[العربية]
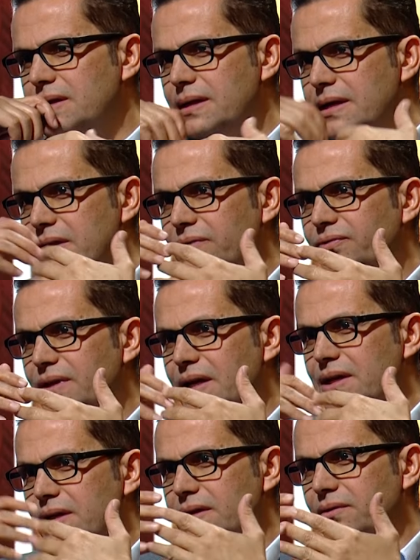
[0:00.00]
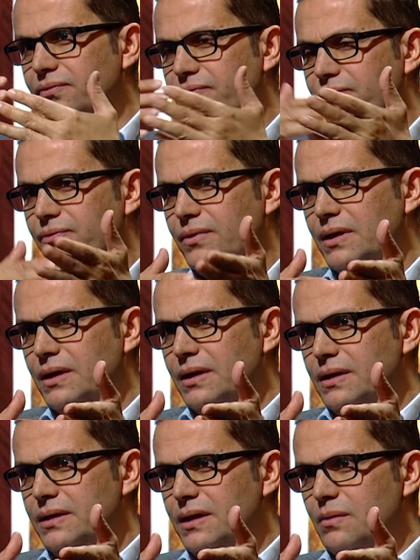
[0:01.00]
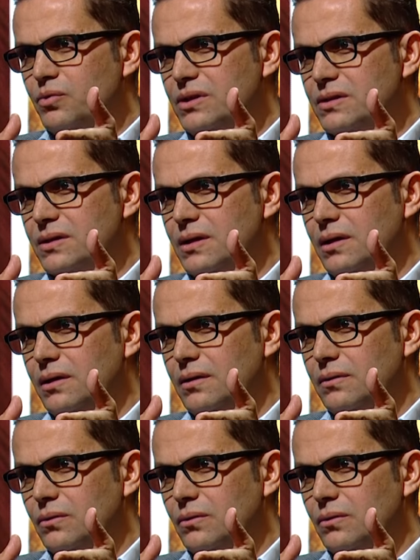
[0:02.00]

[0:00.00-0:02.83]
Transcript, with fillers: الهدف كان هدف لابو نضال